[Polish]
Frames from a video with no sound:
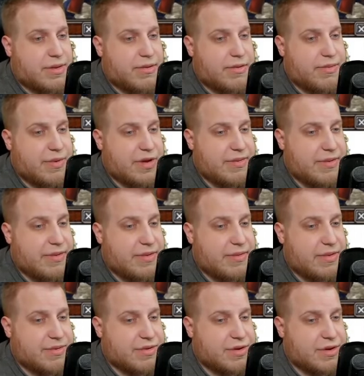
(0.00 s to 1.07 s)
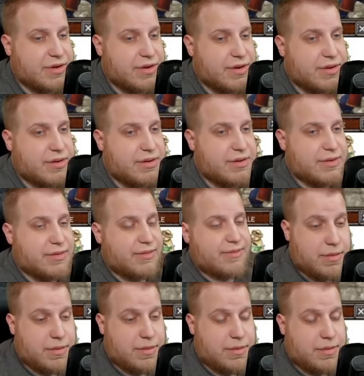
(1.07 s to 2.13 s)
Super, powiem wam szczerze.
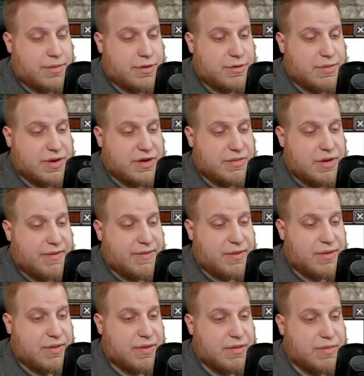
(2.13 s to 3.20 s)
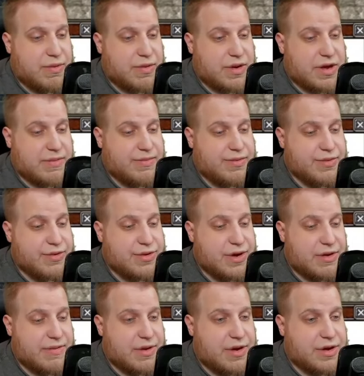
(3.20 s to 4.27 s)
Czy będę miał w końcu budki plus
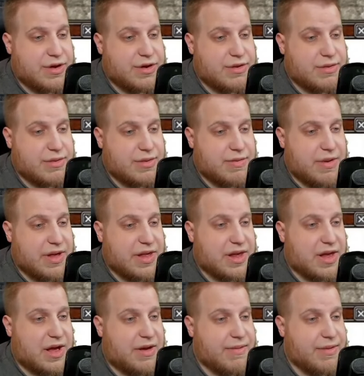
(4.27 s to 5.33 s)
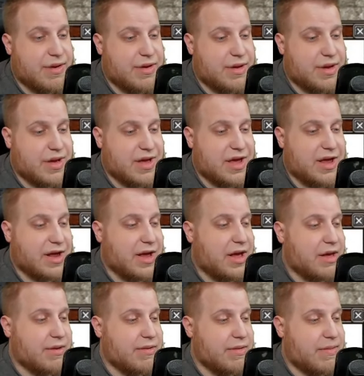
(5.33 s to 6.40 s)
9, łaskawie
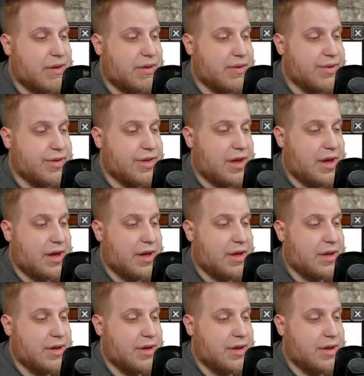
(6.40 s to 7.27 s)
gierka kurwa odda.